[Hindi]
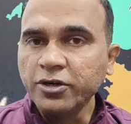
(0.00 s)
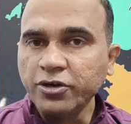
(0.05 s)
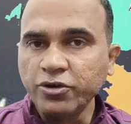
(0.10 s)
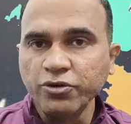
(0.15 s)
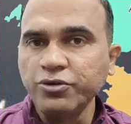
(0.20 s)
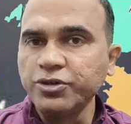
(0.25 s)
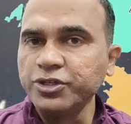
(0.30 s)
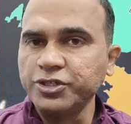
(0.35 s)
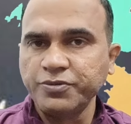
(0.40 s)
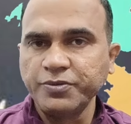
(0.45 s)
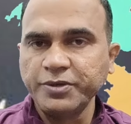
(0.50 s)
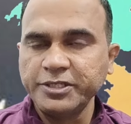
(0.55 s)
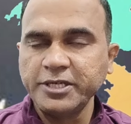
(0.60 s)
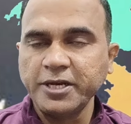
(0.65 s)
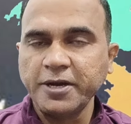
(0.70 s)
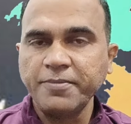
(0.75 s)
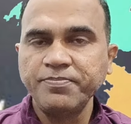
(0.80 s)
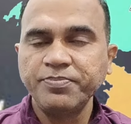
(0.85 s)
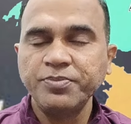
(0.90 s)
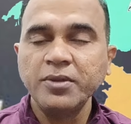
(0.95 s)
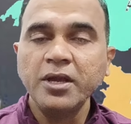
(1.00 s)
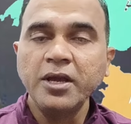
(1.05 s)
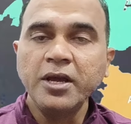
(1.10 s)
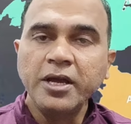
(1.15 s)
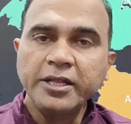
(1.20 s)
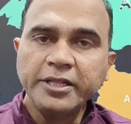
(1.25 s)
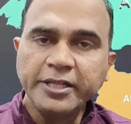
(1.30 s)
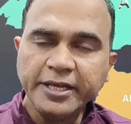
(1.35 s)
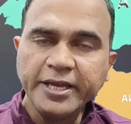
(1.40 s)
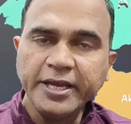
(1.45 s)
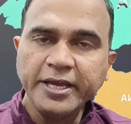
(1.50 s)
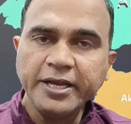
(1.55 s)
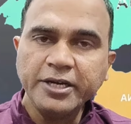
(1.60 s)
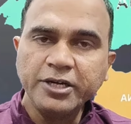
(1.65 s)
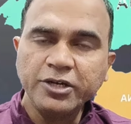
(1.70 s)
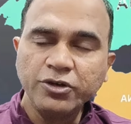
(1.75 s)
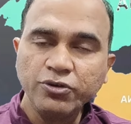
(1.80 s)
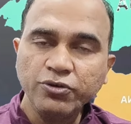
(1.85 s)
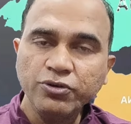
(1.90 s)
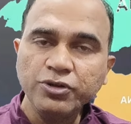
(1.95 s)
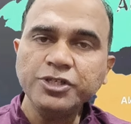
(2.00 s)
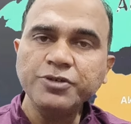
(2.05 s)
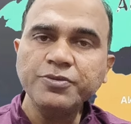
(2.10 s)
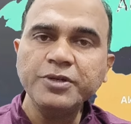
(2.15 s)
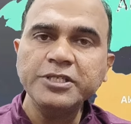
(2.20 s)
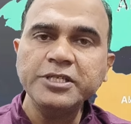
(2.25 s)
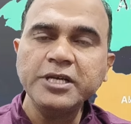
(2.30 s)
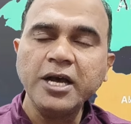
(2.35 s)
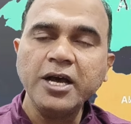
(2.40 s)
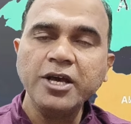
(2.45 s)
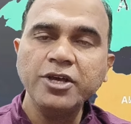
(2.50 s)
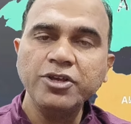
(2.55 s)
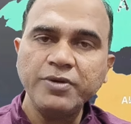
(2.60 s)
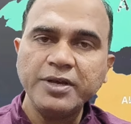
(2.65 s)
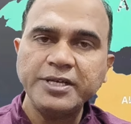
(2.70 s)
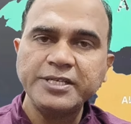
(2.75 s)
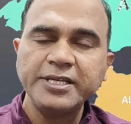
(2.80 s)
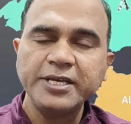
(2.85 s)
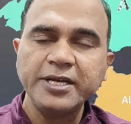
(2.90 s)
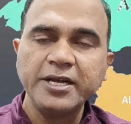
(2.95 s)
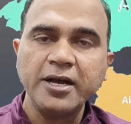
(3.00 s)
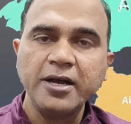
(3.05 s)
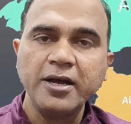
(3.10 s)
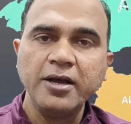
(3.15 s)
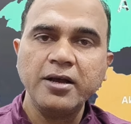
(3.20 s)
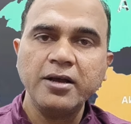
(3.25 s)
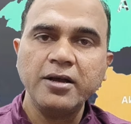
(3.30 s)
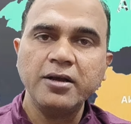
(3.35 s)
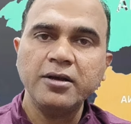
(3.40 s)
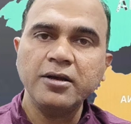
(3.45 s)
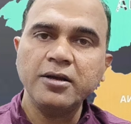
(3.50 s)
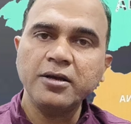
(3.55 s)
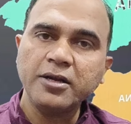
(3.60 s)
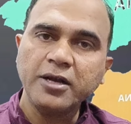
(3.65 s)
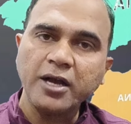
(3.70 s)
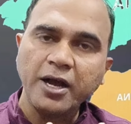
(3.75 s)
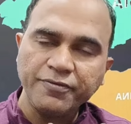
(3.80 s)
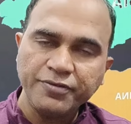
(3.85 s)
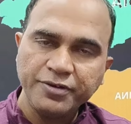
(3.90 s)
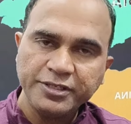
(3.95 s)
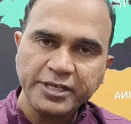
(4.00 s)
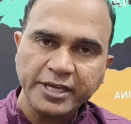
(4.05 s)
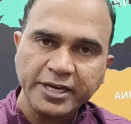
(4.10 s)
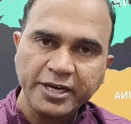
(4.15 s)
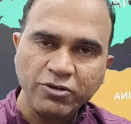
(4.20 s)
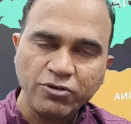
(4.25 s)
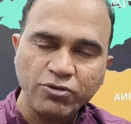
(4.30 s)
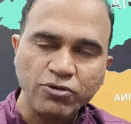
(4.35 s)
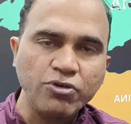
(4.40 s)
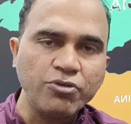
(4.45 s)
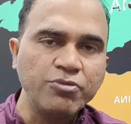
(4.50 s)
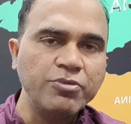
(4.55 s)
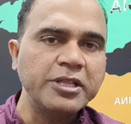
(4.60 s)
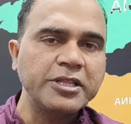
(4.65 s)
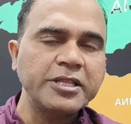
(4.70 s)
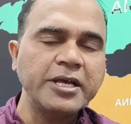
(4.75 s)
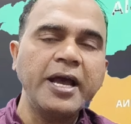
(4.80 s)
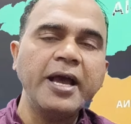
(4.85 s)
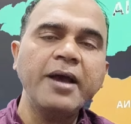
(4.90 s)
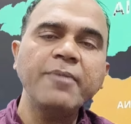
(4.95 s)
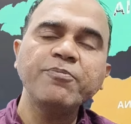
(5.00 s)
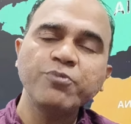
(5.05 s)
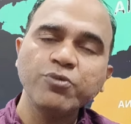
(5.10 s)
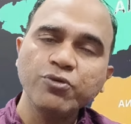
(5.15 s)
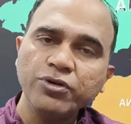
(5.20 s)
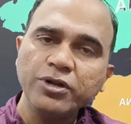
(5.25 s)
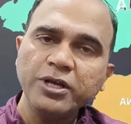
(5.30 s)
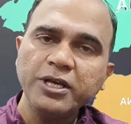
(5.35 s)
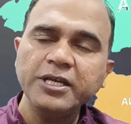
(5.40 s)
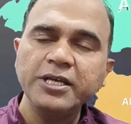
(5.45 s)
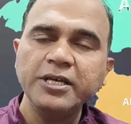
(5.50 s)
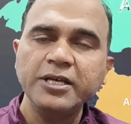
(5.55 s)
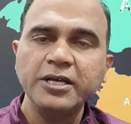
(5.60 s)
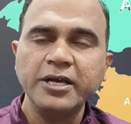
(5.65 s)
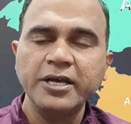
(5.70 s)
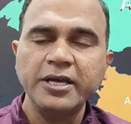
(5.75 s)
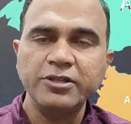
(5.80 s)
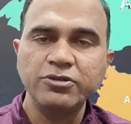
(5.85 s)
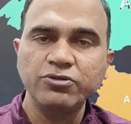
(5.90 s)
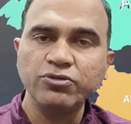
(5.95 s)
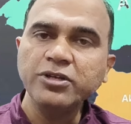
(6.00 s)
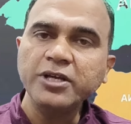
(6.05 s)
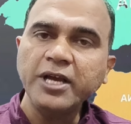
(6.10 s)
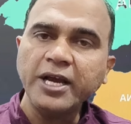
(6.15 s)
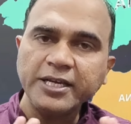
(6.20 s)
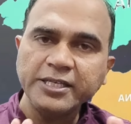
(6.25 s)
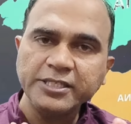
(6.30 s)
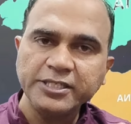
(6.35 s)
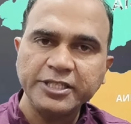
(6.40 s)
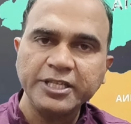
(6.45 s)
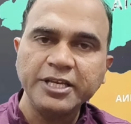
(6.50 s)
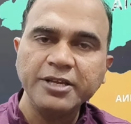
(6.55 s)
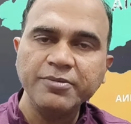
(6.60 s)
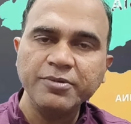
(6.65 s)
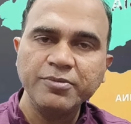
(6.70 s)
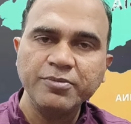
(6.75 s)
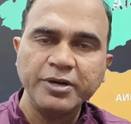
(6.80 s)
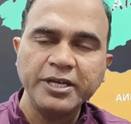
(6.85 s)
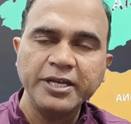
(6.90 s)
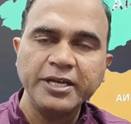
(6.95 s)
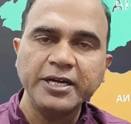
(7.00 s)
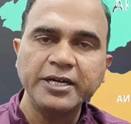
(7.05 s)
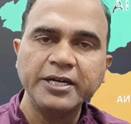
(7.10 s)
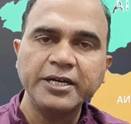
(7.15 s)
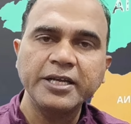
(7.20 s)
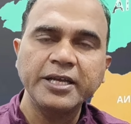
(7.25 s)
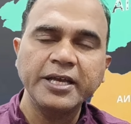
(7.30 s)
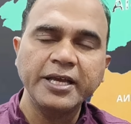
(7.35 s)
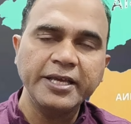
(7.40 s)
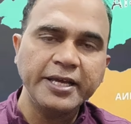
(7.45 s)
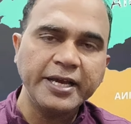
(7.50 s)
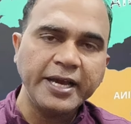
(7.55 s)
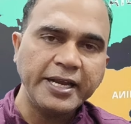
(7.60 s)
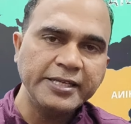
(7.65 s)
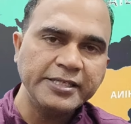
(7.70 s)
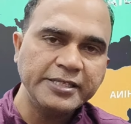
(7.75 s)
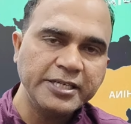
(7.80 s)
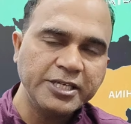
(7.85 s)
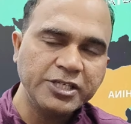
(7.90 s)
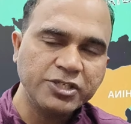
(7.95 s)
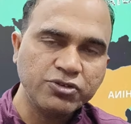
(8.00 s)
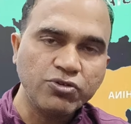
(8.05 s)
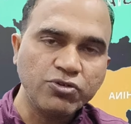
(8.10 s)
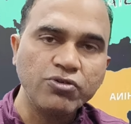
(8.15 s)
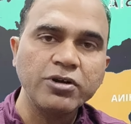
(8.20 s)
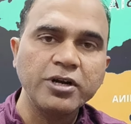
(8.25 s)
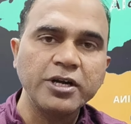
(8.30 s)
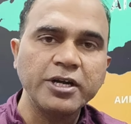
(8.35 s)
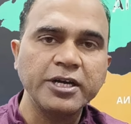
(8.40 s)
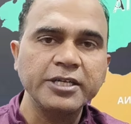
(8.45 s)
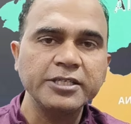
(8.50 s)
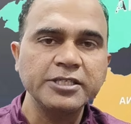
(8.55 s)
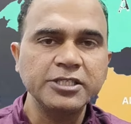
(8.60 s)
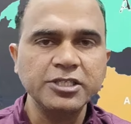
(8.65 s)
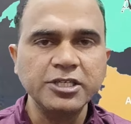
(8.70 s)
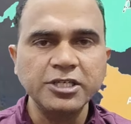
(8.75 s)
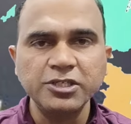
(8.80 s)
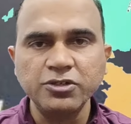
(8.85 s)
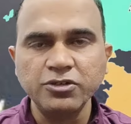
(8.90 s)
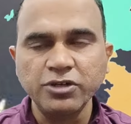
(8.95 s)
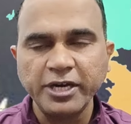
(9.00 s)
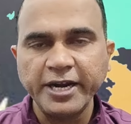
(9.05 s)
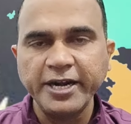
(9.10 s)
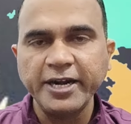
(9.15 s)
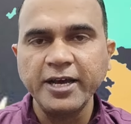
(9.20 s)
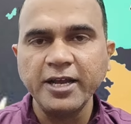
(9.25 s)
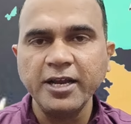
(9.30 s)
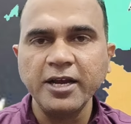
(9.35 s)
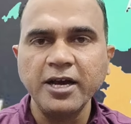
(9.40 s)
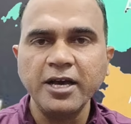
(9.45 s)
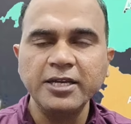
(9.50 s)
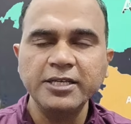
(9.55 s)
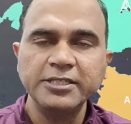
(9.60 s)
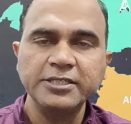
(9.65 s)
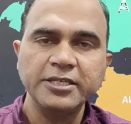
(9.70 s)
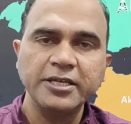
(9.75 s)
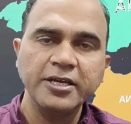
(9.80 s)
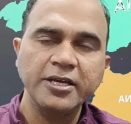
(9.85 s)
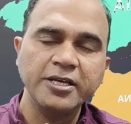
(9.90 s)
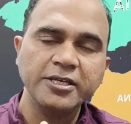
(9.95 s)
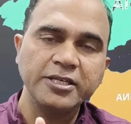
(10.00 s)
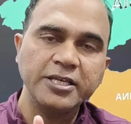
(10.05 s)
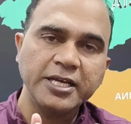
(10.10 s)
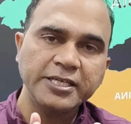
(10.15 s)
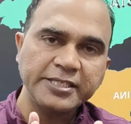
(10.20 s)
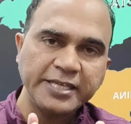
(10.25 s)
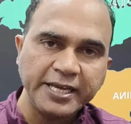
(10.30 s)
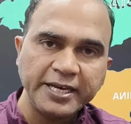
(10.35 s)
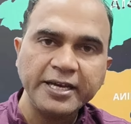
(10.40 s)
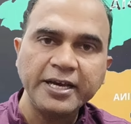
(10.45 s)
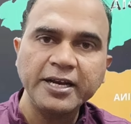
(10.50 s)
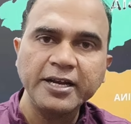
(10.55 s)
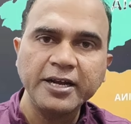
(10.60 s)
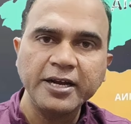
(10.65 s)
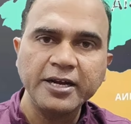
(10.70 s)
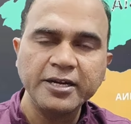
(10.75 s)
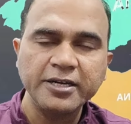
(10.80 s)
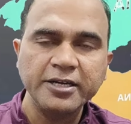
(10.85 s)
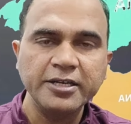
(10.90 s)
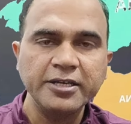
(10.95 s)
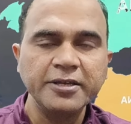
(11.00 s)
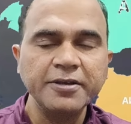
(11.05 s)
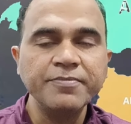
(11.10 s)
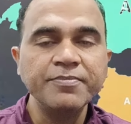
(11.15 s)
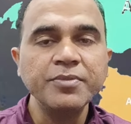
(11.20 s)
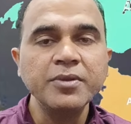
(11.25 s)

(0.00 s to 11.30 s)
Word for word: टूरिस्ट वीजा देखिए टूरिस्ट वीजा यूएसए का काफी सारे लोगों को मिलता है पूरी दुनिया की जितनी भी बड़ी कंट्री है ये कह लीजिए स्ट्रॉन्ग कंट्री जिसके कनेडा लगा लीजिए या सैनगन कंट्री